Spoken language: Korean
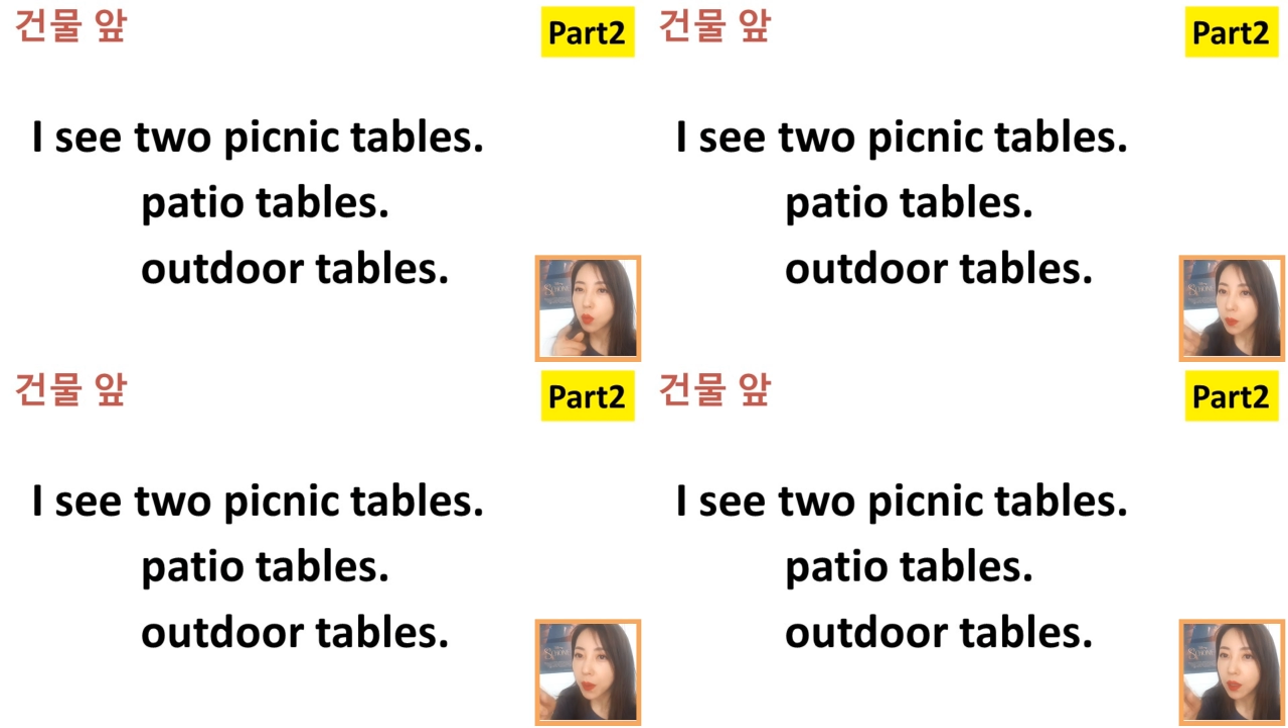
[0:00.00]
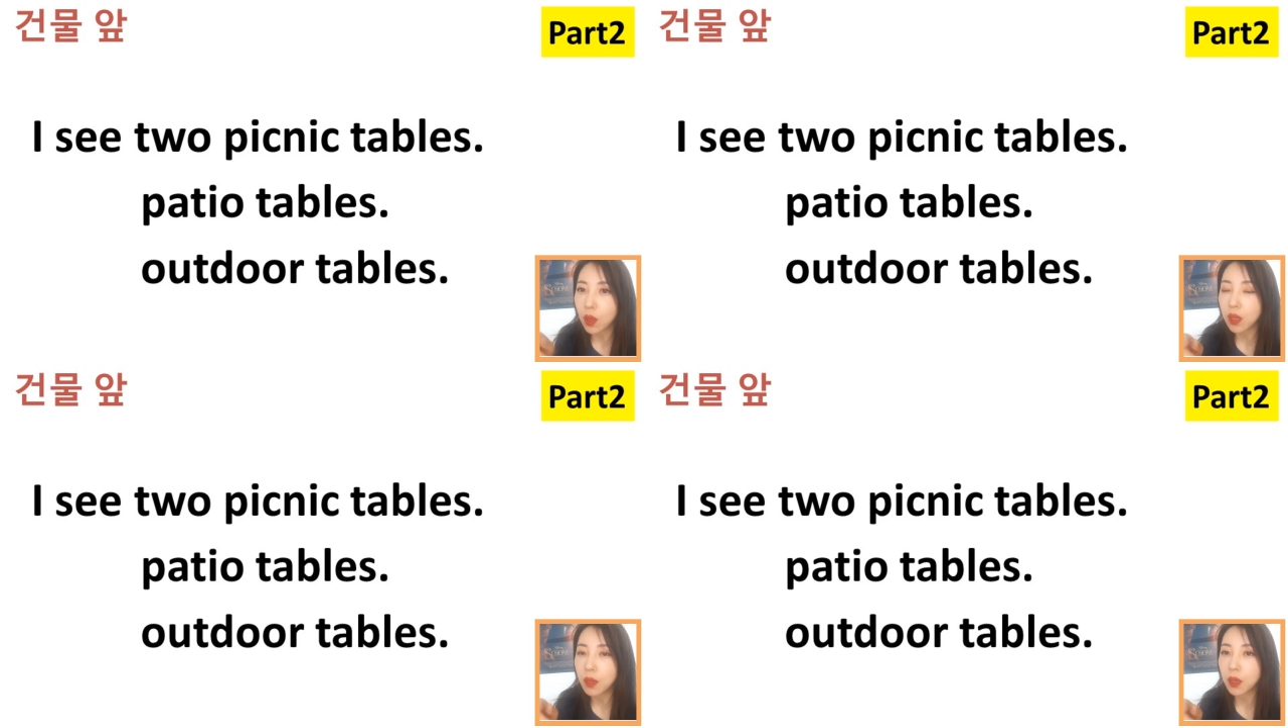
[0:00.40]
뭐
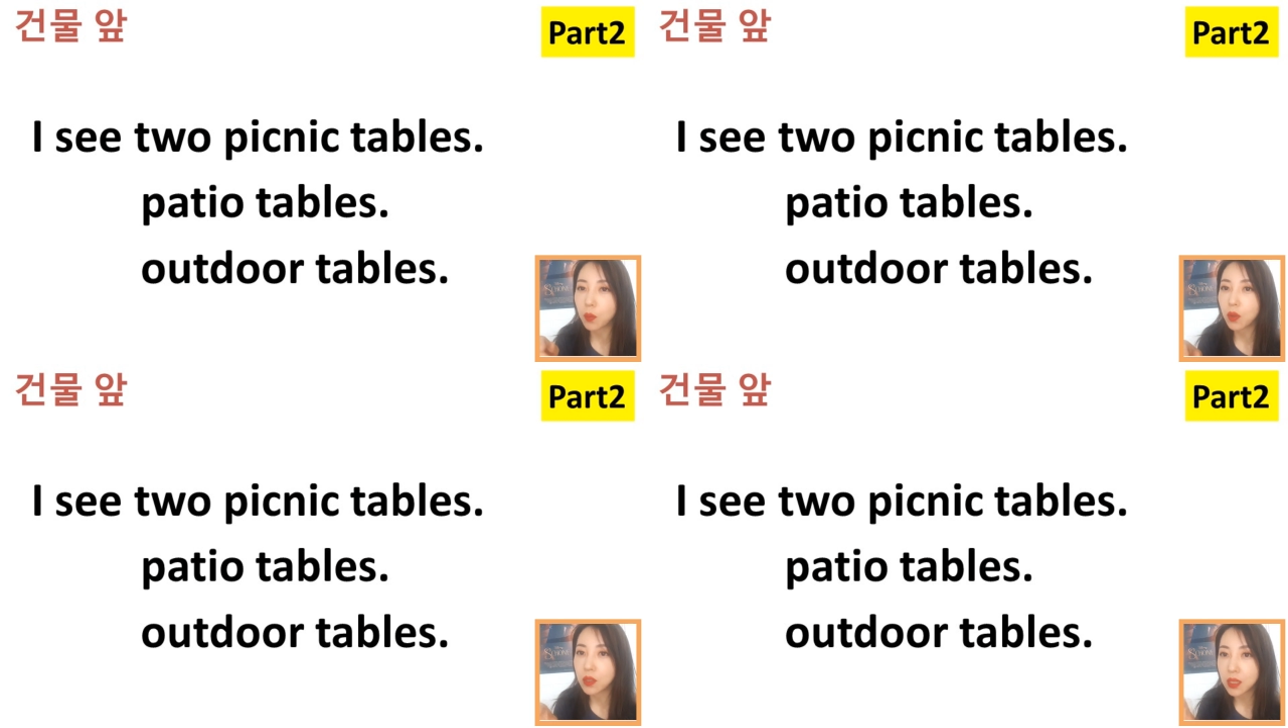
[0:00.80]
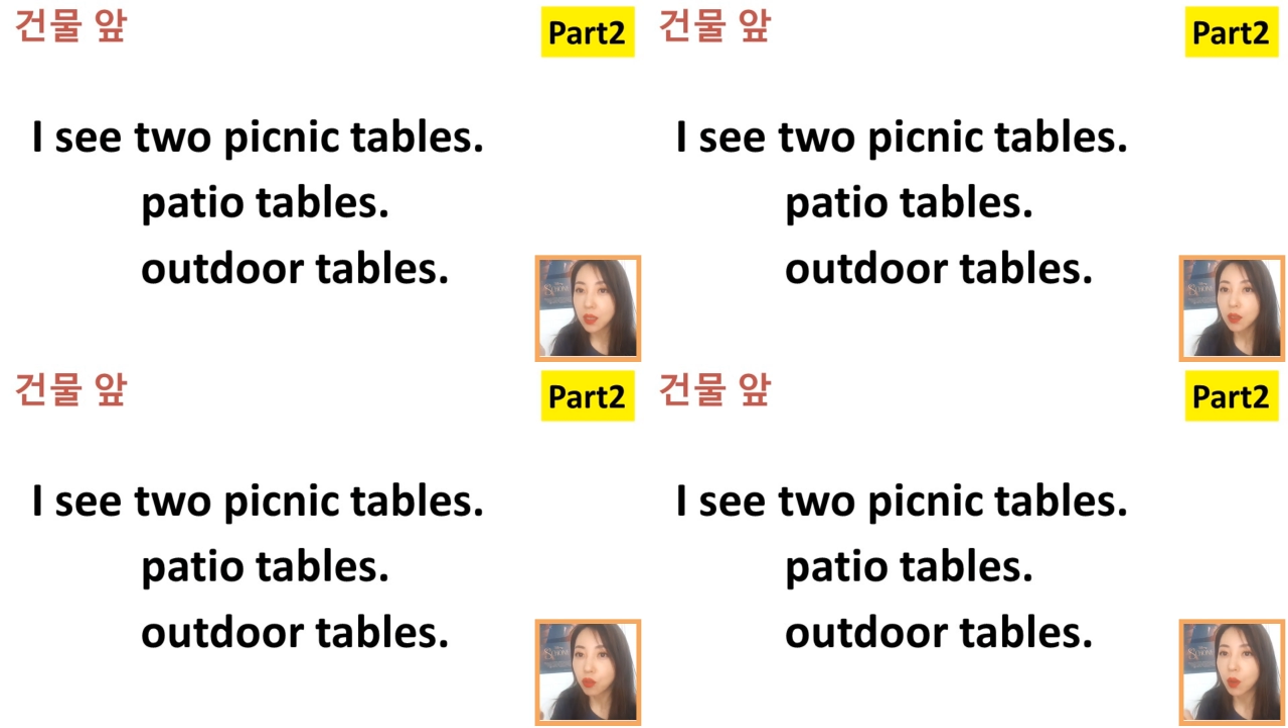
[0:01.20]
스펠링도 하나밖에
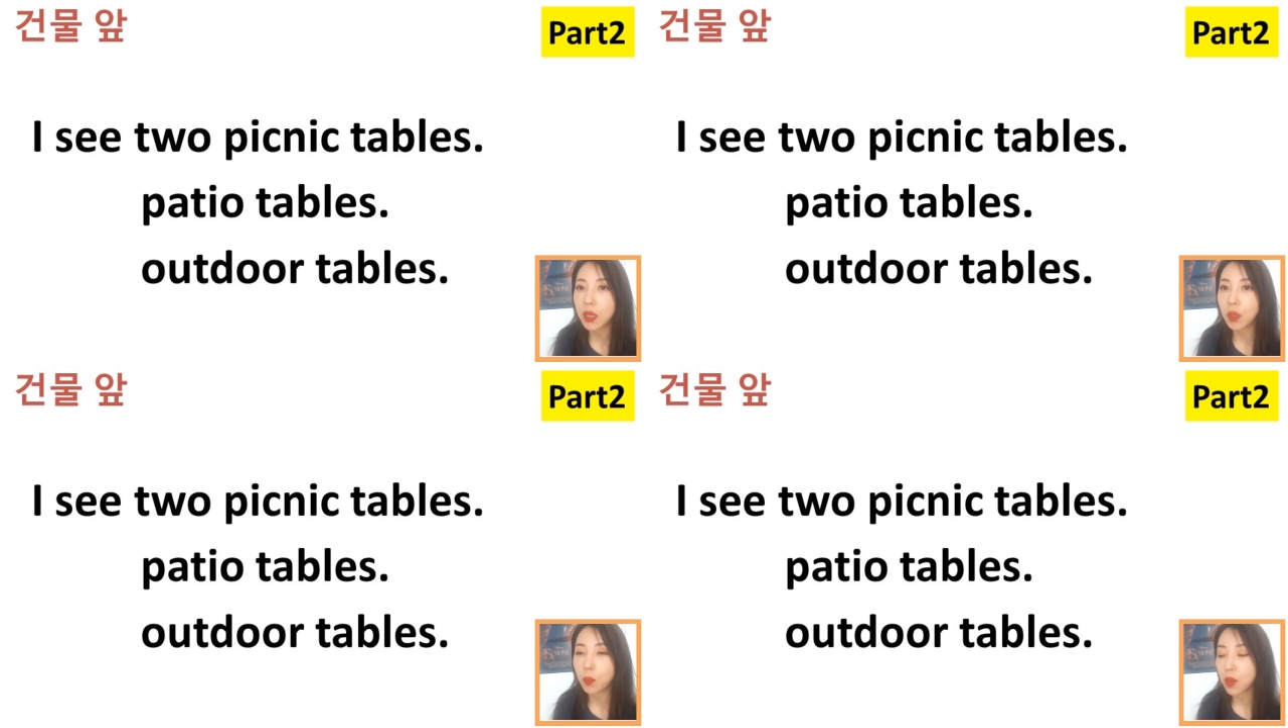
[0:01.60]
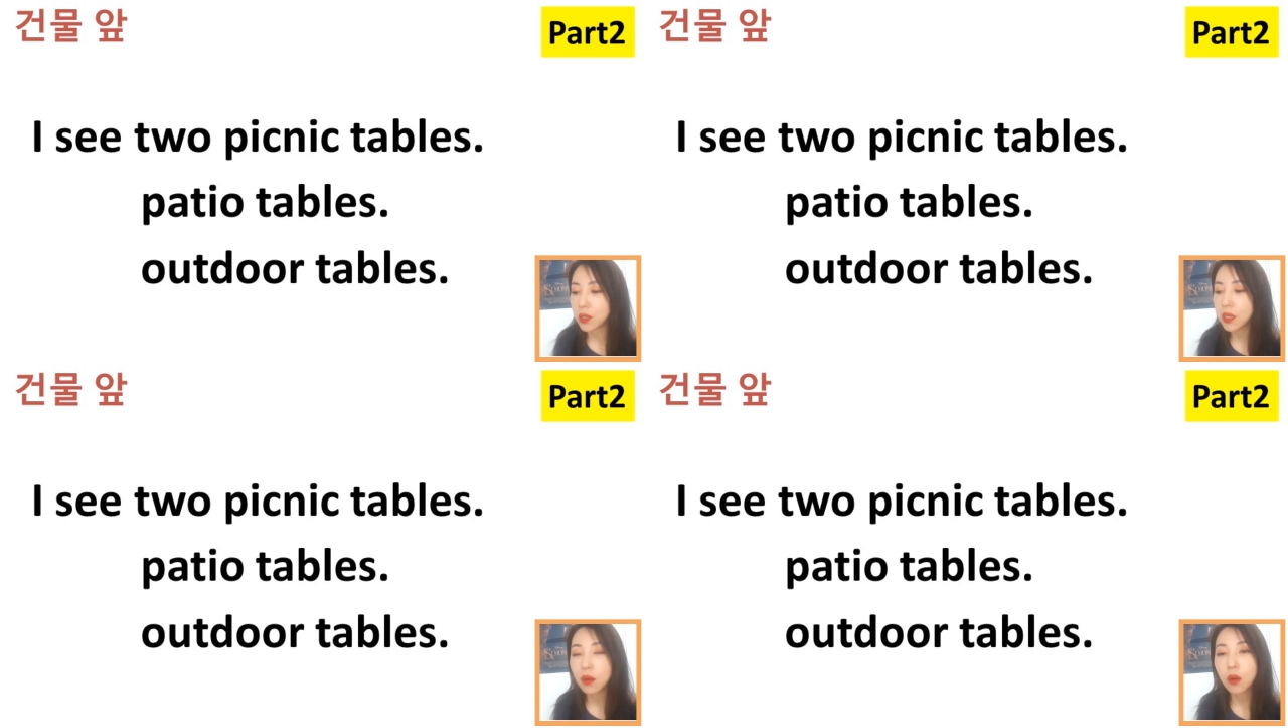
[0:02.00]
없던지 두 개밖에
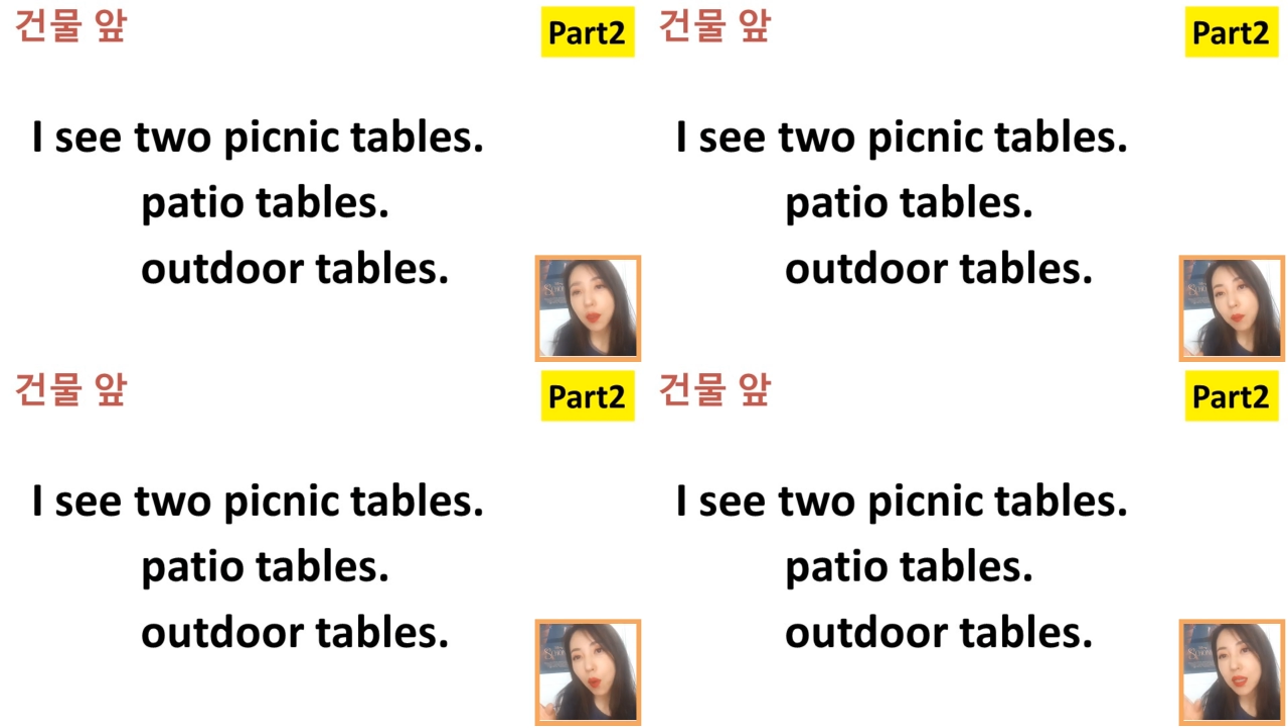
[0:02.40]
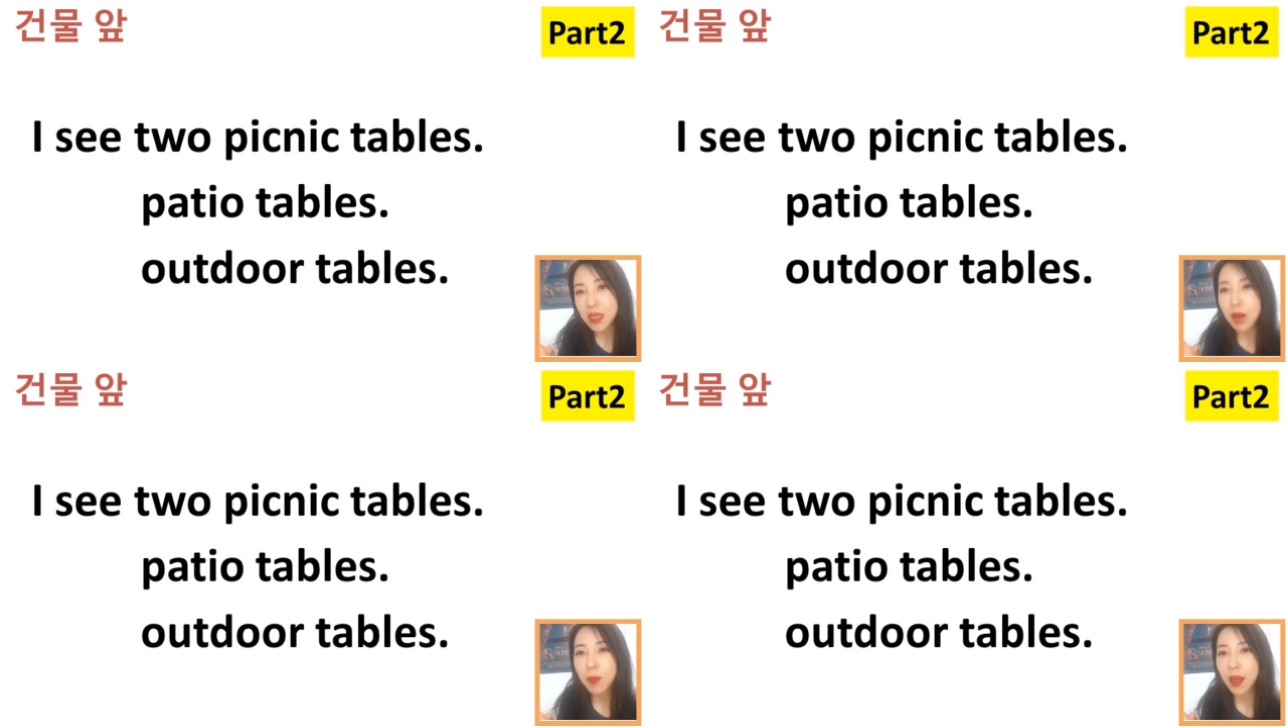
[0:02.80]
없던지 이렇게 뭐가
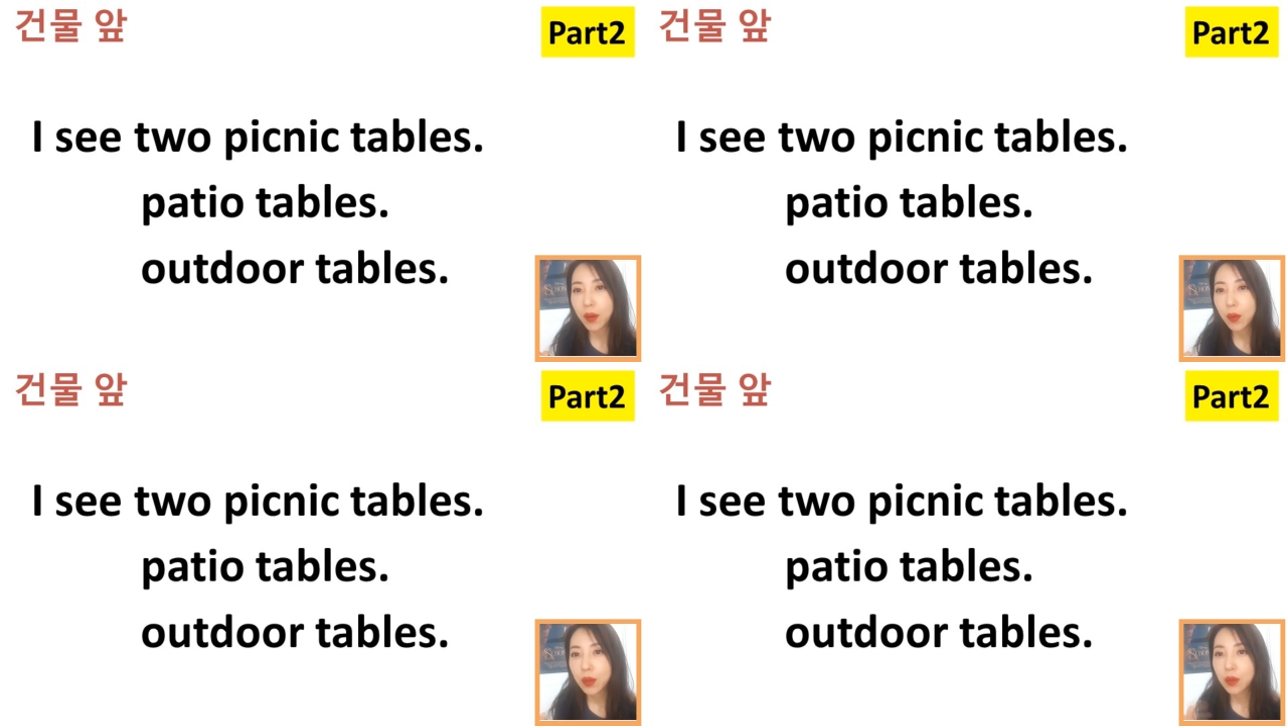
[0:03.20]
짧아요.